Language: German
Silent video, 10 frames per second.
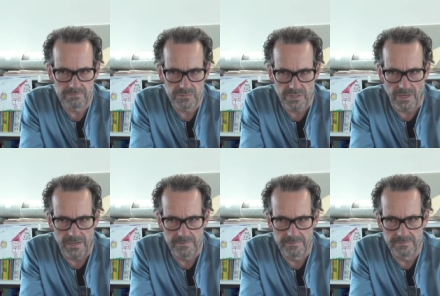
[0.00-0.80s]

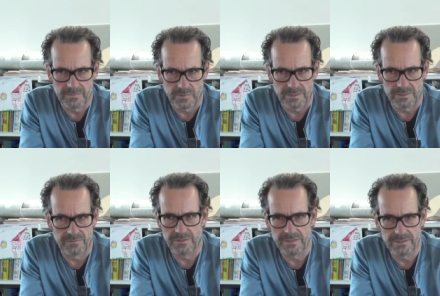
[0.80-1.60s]
schreiben oder
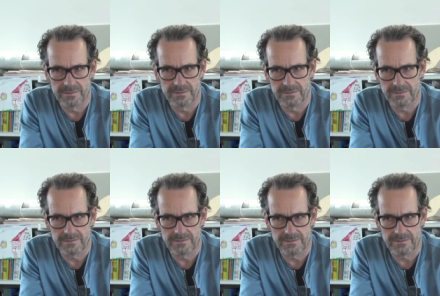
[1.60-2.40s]
definieren
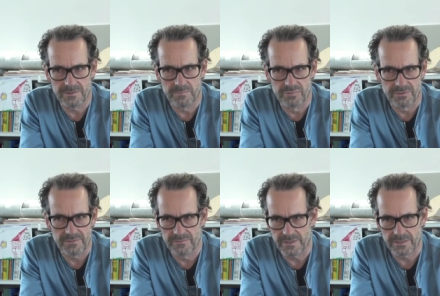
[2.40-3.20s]
die
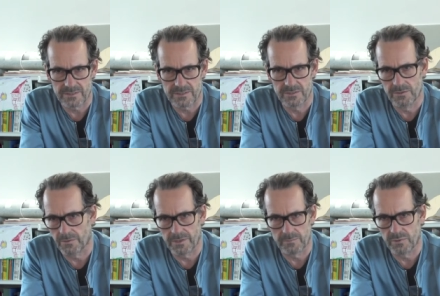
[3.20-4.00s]
Briefings
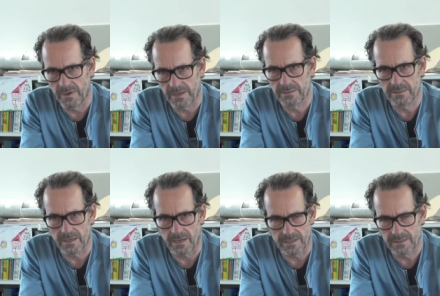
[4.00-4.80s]
neuer
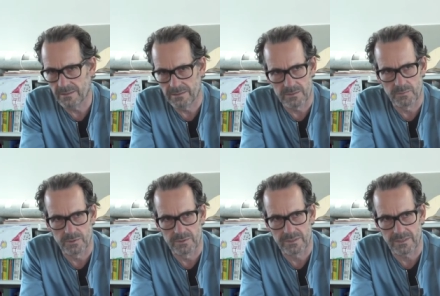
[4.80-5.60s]
Projekte eigentlich zum
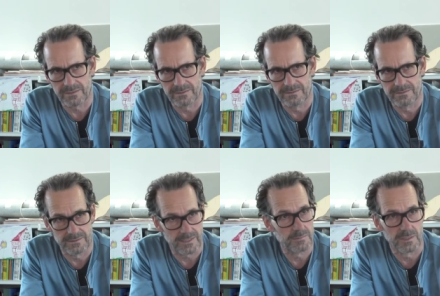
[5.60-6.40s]
größten Teil
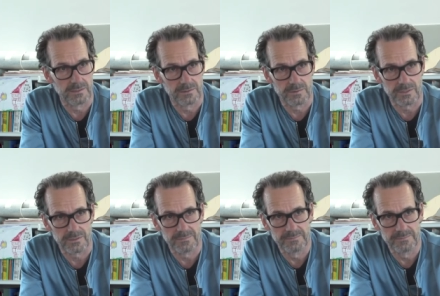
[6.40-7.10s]
selber inzwischen.